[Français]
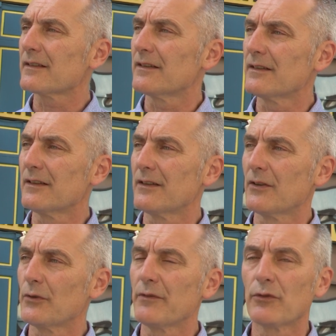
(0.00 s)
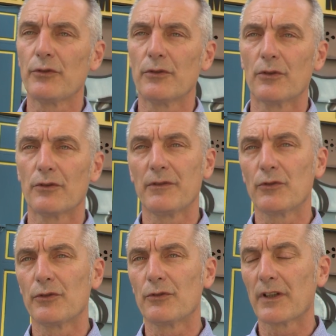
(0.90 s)
euh, au, niveau du, au
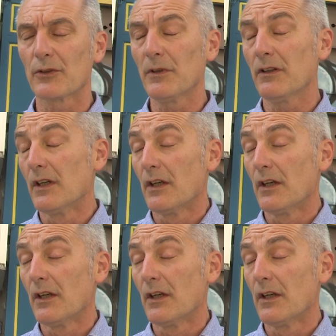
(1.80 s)
niveau du gouvernement.